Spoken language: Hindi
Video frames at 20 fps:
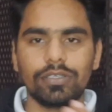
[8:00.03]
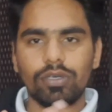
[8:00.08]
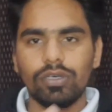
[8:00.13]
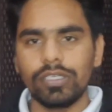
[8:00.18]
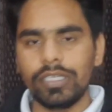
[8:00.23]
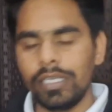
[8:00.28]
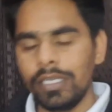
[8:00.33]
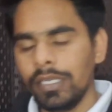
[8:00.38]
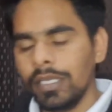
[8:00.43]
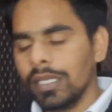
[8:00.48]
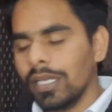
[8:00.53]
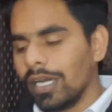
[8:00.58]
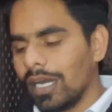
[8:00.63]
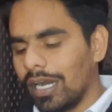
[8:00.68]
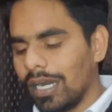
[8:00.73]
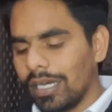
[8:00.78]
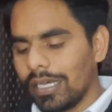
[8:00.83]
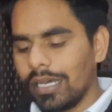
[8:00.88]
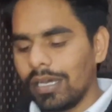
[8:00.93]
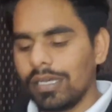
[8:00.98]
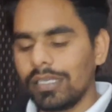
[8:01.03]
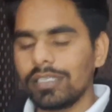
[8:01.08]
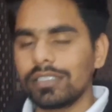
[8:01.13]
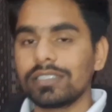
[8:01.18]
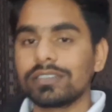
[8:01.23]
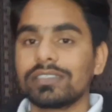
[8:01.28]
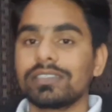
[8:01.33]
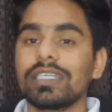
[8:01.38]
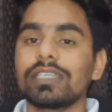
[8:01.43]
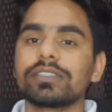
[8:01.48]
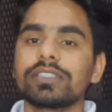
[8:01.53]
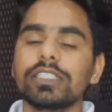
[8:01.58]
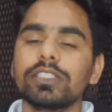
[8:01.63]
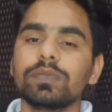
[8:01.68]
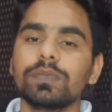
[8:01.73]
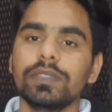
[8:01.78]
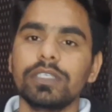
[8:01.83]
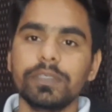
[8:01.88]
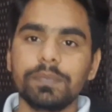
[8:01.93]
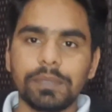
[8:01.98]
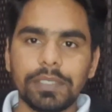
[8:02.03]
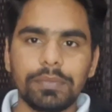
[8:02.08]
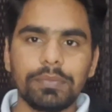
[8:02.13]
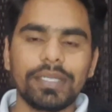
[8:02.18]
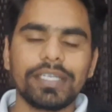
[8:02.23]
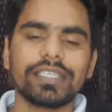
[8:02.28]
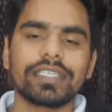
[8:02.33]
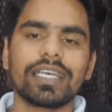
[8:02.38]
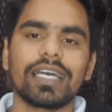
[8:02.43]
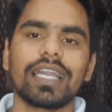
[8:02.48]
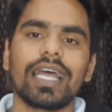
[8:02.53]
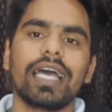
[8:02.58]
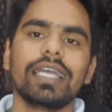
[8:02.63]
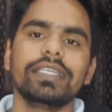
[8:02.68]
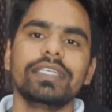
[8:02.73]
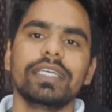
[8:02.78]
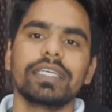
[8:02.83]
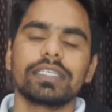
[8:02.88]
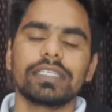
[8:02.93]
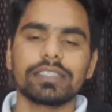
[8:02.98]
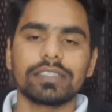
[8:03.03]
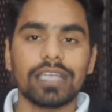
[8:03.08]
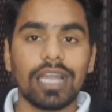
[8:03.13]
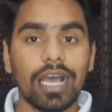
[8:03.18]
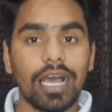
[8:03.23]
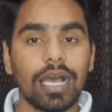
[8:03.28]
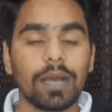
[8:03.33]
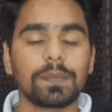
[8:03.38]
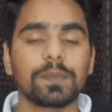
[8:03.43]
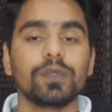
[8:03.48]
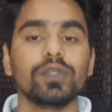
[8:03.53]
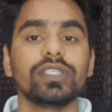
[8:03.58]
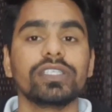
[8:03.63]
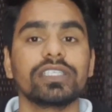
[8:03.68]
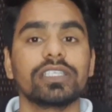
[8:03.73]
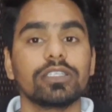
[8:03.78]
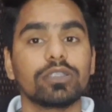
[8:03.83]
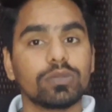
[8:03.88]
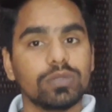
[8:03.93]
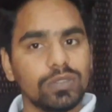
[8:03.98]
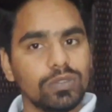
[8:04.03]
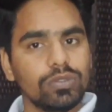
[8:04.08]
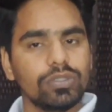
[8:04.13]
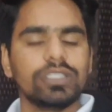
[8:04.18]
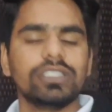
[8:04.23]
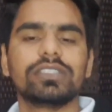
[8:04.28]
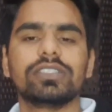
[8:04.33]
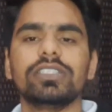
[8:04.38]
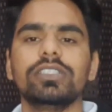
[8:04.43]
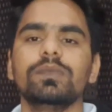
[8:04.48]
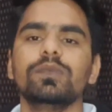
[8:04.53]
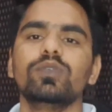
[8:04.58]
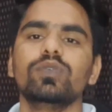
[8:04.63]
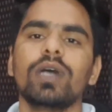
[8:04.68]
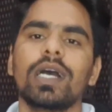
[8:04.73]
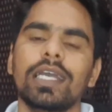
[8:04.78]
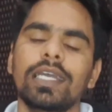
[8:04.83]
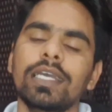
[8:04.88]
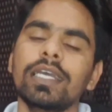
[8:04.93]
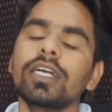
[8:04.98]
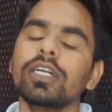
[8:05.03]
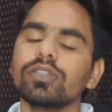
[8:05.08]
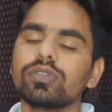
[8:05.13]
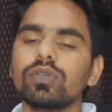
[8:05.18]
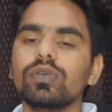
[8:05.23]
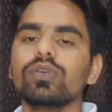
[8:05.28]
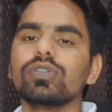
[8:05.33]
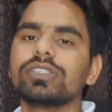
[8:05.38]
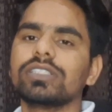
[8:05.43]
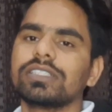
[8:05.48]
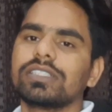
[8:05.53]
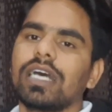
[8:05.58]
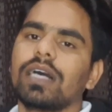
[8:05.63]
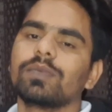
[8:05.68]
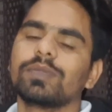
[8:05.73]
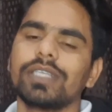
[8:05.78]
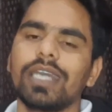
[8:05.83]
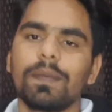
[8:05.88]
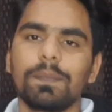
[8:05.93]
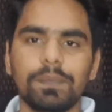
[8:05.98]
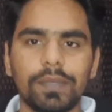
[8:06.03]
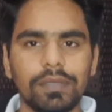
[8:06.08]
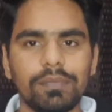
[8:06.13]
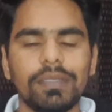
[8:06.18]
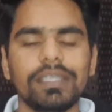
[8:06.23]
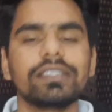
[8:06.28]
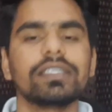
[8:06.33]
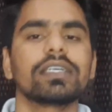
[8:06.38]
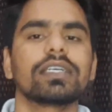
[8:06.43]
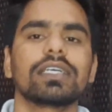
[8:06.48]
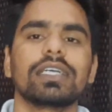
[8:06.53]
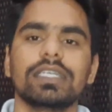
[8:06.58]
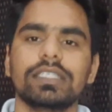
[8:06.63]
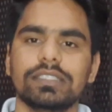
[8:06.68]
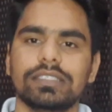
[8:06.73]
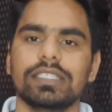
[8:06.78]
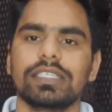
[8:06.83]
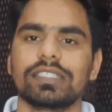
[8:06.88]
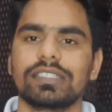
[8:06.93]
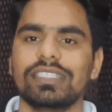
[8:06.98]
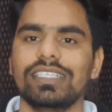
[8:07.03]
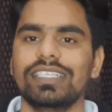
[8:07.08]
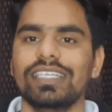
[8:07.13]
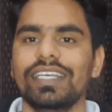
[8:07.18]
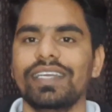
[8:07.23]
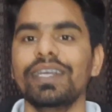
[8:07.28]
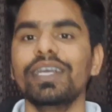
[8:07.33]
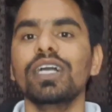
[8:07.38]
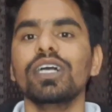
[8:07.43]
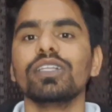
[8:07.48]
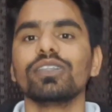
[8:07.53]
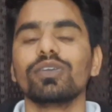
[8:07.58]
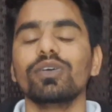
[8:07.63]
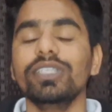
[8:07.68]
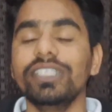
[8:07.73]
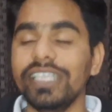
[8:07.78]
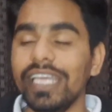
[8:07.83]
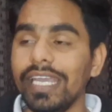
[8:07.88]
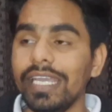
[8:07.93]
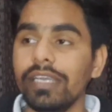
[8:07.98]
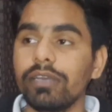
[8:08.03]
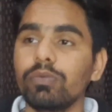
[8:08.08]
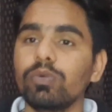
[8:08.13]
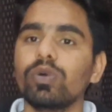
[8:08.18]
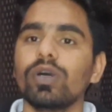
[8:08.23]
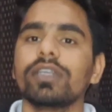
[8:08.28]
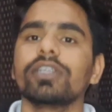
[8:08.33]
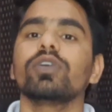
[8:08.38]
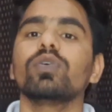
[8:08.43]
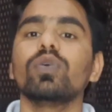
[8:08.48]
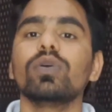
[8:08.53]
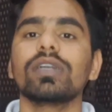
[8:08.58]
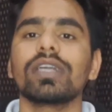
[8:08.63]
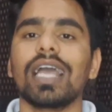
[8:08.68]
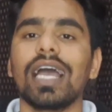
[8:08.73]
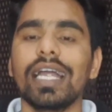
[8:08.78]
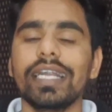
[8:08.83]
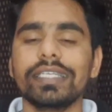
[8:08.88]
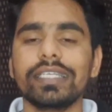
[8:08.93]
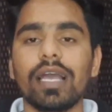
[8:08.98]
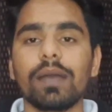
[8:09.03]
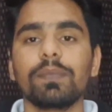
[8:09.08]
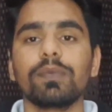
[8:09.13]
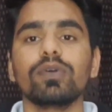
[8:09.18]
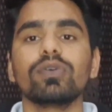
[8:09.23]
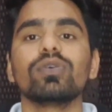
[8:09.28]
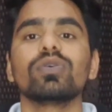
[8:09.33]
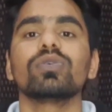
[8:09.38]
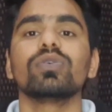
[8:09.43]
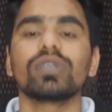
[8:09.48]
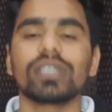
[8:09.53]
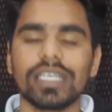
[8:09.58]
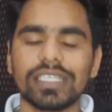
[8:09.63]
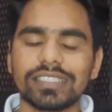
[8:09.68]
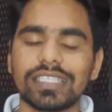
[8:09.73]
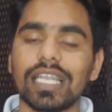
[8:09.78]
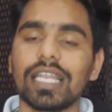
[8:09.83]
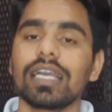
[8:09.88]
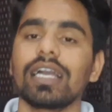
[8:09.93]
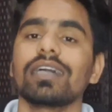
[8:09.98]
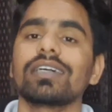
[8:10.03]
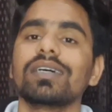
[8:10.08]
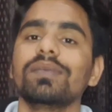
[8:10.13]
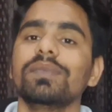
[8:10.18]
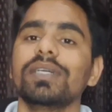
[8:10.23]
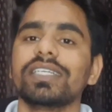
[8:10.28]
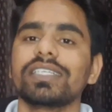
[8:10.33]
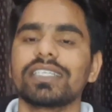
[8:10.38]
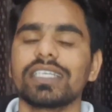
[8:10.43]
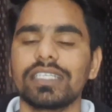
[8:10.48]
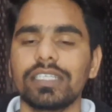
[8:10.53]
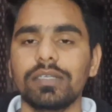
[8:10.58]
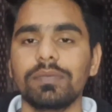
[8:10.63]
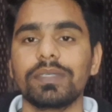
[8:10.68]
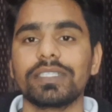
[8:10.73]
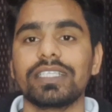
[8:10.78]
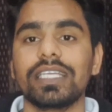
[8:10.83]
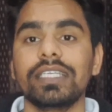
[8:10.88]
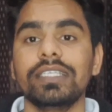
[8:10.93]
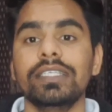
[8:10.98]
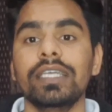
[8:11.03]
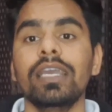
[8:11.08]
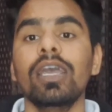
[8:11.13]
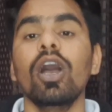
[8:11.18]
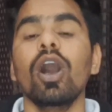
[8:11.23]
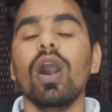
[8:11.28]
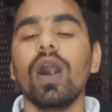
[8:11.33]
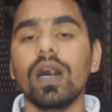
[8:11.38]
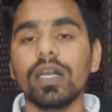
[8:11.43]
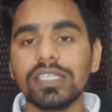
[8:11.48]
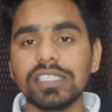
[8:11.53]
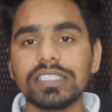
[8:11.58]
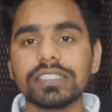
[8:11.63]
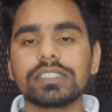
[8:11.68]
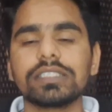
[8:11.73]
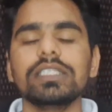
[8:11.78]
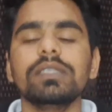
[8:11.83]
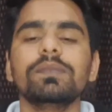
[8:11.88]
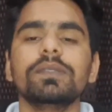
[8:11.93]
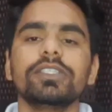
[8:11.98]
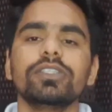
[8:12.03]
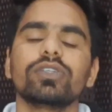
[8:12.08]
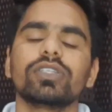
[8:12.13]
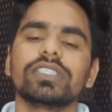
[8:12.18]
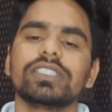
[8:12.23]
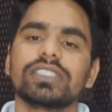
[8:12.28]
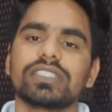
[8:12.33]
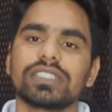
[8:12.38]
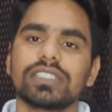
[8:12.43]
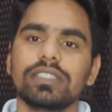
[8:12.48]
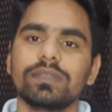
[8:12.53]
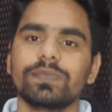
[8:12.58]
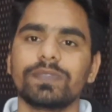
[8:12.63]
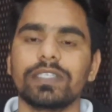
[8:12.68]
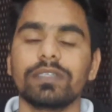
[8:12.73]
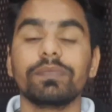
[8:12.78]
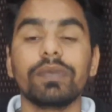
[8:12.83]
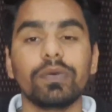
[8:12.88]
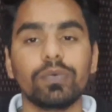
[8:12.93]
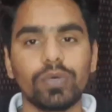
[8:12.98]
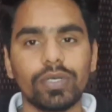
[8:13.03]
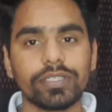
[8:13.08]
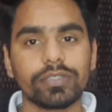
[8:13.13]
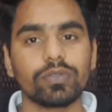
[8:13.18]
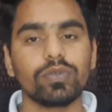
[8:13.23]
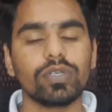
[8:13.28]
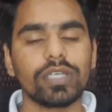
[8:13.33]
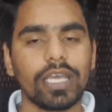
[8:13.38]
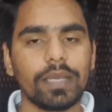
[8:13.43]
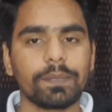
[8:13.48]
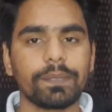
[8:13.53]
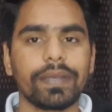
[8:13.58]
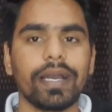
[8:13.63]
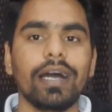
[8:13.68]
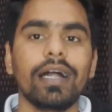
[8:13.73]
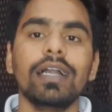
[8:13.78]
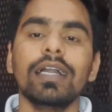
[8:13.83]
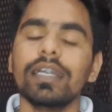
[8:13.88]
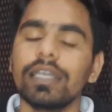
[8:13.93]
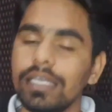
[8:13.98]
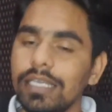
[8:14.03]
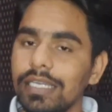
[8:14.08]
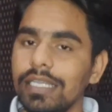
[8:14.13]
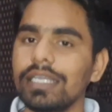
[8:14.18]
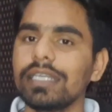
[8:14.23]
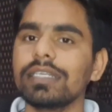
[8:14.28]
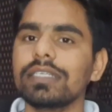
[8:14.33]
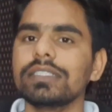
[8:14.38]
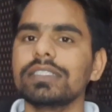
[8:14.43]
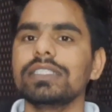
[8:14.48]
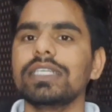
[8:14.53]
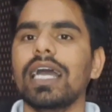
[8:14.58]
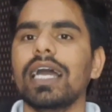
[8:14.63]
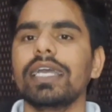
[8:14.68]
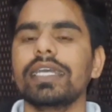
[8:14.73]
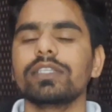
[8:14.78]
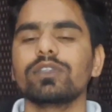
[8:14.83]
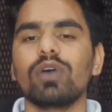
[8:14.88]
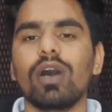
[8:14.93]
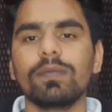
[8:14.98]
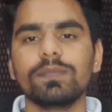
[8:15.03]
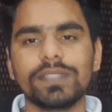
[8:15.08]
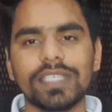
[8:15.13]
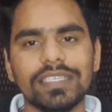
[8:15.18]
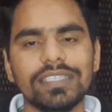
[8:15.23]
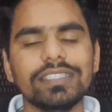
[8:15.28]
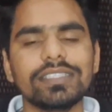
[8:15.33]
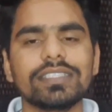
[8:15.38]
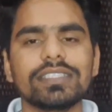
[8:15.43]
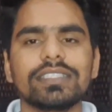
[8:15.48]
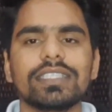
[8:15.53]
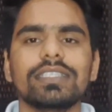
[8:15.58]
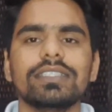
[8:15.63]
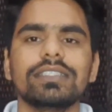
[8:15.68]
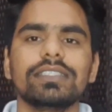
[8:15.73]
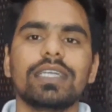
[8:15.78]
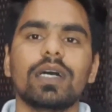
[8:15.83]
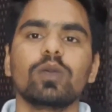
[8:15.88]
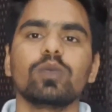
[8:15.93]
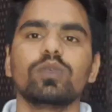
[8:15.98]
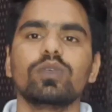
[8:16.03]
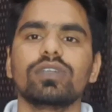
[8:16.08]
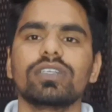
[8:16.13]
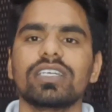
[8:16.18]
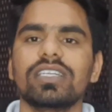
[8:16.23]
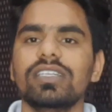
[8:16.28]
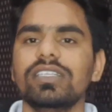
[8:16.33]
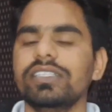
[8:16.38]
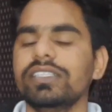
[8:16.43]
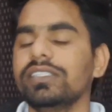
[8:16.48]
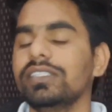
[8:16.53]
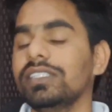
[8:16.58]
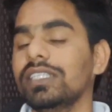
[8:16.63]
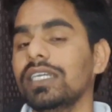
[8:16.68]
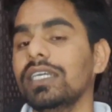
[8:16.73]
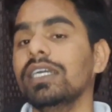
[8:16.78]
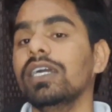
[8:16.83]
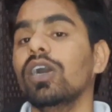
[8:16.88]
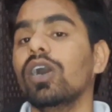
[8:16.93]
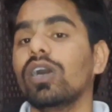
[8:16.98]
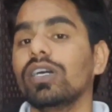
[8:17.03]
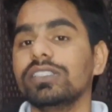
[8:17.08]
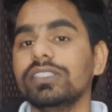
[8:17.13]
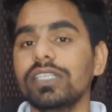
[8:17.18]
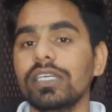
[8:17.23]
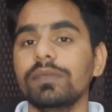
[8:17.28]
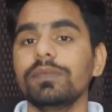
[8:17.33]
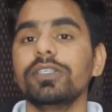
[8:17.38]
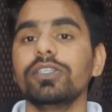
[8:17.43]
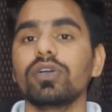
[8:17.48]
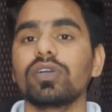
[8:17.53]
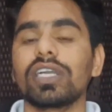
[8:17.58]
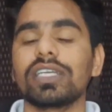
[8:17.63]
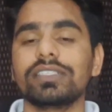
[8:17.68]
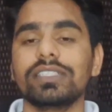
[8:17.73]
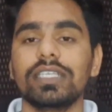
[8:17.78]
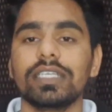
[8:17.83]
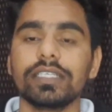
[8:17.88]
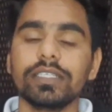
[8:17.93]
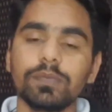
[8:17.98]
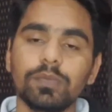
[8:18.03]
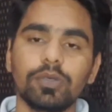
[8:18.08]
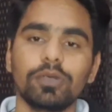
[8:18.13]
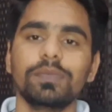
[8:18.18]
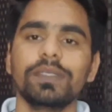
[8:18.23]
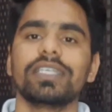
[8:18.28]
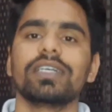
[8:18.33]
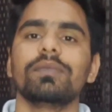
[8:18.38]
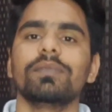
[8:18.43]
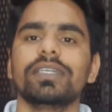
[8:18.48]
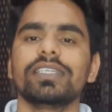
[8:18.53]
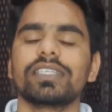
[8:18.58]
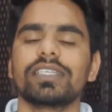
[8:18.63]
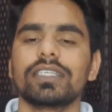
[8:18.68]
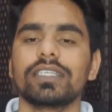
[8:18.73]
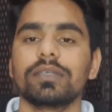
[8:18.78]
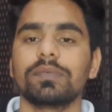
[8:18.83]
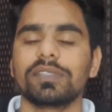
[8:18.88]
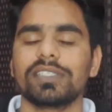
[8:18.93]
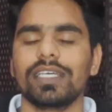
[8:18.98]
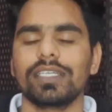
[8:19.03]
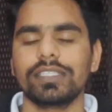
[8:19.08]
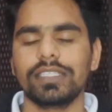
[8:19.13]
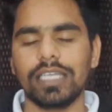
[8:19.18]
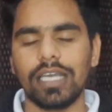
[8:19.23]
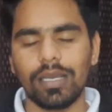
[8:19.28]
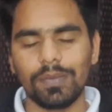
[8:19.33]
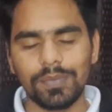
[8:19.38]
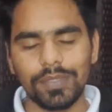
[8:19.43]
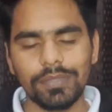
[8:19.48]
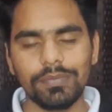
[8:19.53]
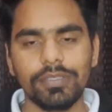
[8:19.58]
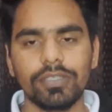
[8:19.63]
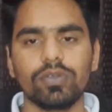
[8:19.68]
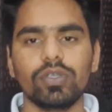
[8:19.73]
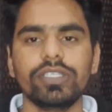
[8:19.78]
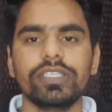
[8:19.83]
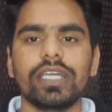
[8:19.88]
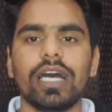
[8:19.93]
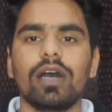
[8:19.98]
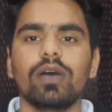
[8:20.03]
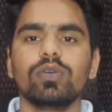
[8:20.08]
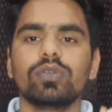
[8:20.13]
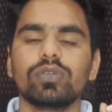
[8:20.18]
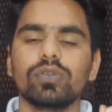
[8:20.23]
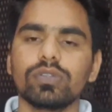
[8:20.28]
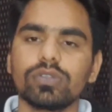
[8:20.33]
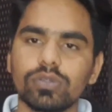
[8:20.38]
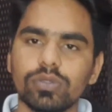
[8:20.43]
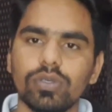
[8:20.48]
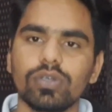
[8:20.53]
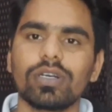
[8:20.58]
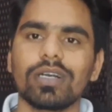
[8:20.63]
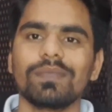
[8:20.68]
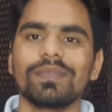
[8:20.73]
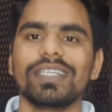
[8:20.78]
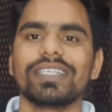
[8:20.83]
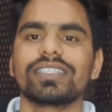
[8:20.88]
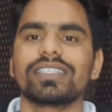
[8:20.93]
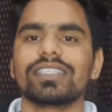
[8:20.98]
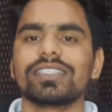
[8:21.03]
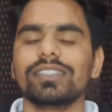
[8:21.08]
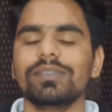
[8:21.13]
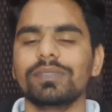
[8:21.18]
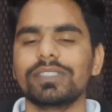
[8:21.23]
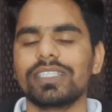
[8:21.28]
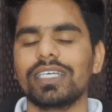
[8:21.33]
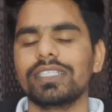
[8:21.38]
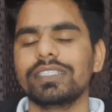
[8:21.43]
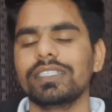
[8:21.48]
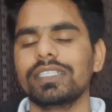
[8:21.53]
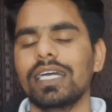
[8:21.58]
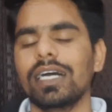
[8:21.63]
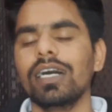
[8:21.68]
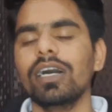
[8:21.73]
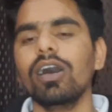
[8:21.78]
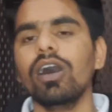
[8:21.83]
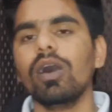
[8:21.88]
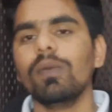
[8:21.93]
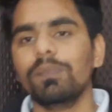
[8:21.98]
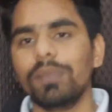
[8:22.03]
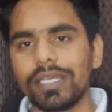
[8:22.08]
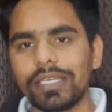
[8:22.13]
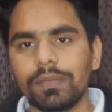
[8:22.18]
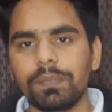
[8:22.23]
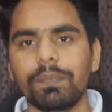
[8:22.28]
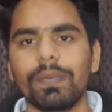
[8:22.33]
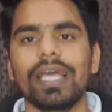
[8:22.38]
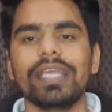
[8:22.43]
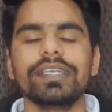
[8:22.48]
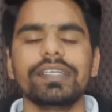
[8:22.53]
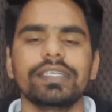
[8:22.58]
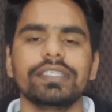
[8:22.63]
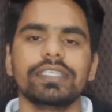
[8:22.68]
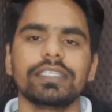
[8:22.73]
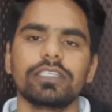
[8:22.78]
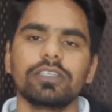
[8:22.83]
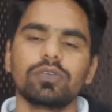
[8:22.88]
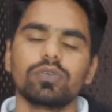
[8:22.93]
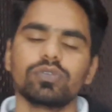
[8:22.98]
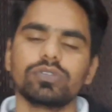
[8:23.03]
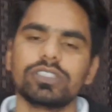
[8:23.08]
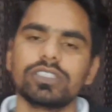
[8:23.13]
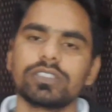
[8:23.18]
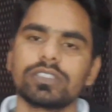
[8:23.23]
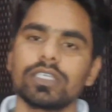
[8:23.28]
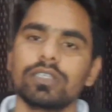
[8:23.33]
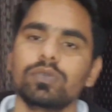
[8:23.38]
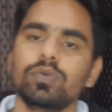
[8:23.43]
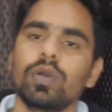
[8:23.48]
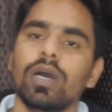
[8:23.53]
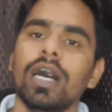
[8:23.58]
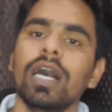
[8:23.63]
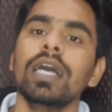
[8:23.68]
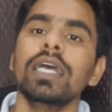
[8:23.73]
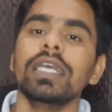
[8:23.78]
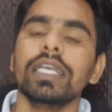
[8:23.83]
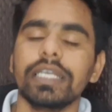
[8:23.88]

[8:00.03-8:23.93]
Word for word: इन्होंने सक्सेसफुली पेमेंट कराई हैं कितना आपको इनके थ्रू रिसीव हुआ है तो उस हिसाब से आप पेमेंट कर सकते हैं तो ये वन कोड का आइडिया आप लोगों को कैसा लगा कमेंट करके बताइए और इसी वीडियो के डिस्क्रिप्शन में वन कोड ऐप का लिंक दिया है तो आप जल्दी से जल्दी डाउनलोड कर लीजिए और ये वीडियो कैसी लगी वो भी कमेंट करके बता देना अभी भी कोई डाउट हो तो कमेंट करके बता देना मैं रिप्लाई करने की कोशिश करूंगा